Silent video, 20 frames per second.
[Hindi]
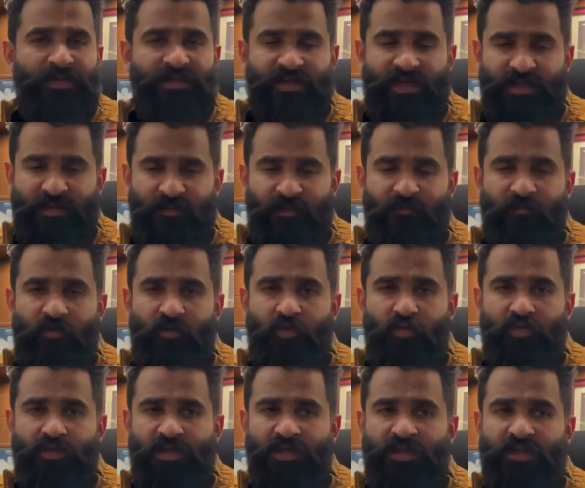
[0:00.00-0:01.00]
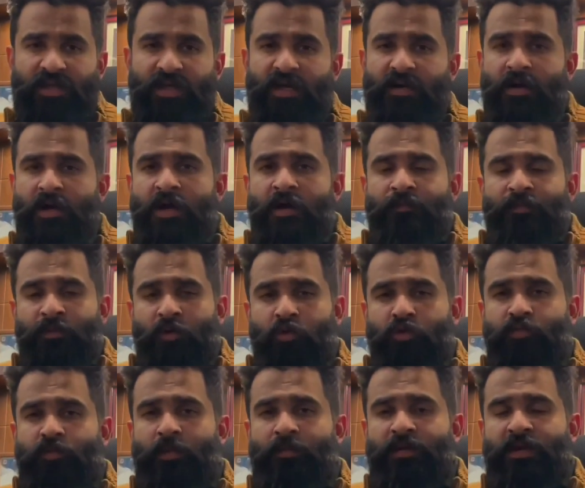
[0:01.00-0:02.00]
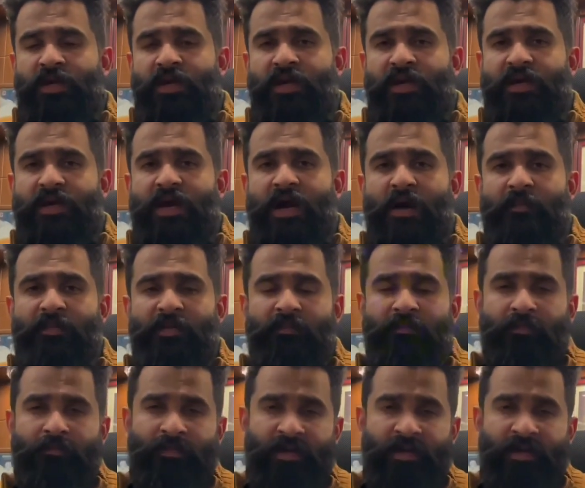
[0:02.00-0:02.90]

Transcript: साइट्स पे वो यूज़ करते हैं तो उसमें भी ये है कि आप हम